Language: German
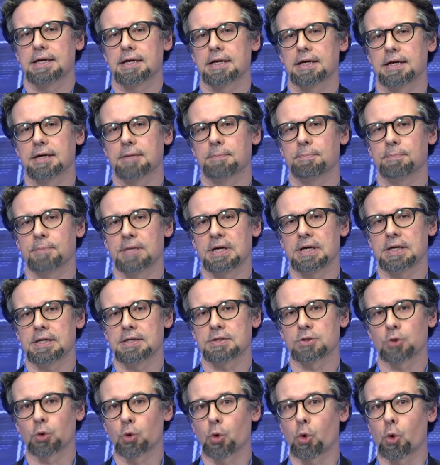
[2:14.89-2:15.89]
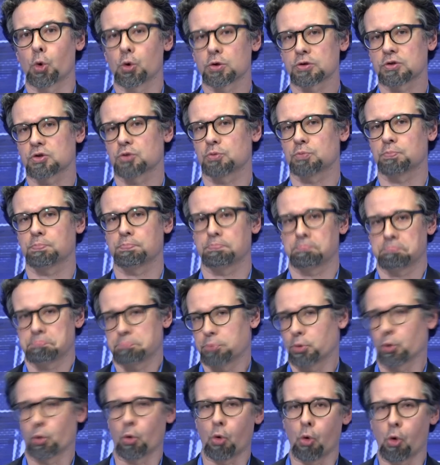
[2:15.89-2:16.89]
ähm, ist so ein großes
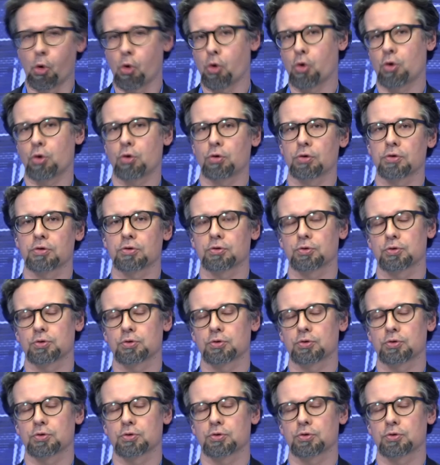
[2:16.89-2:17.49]
Büro- und,